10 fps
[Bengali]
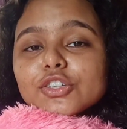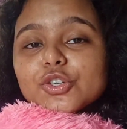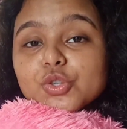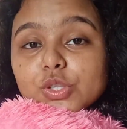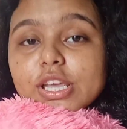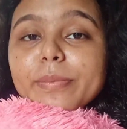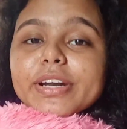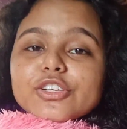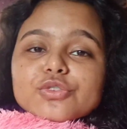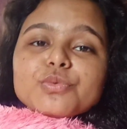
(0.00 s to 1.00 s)
তো যদি আমার
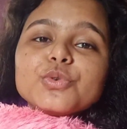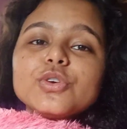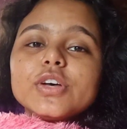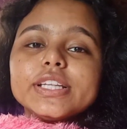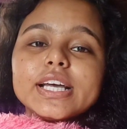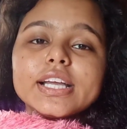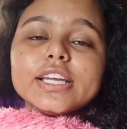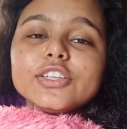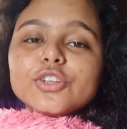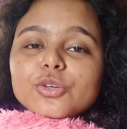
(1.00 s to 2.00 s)
কিছু ভুল হয়ে থাকে
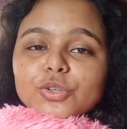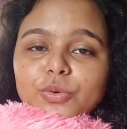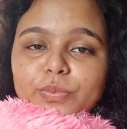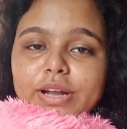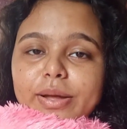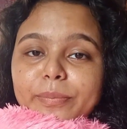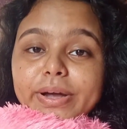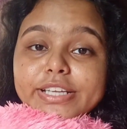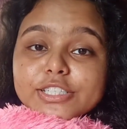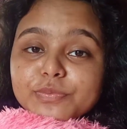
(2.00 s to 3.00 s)
তো তোমরা
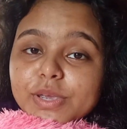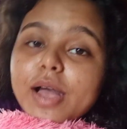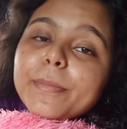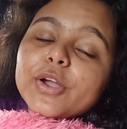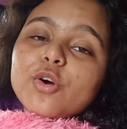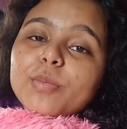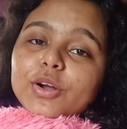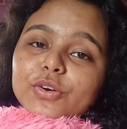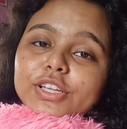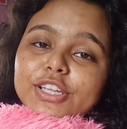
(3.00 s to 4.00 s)
মাস্ট বি আমায় ক্ষমা
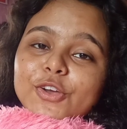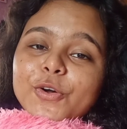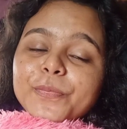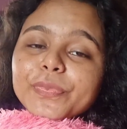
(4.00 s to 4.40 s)
করে দিও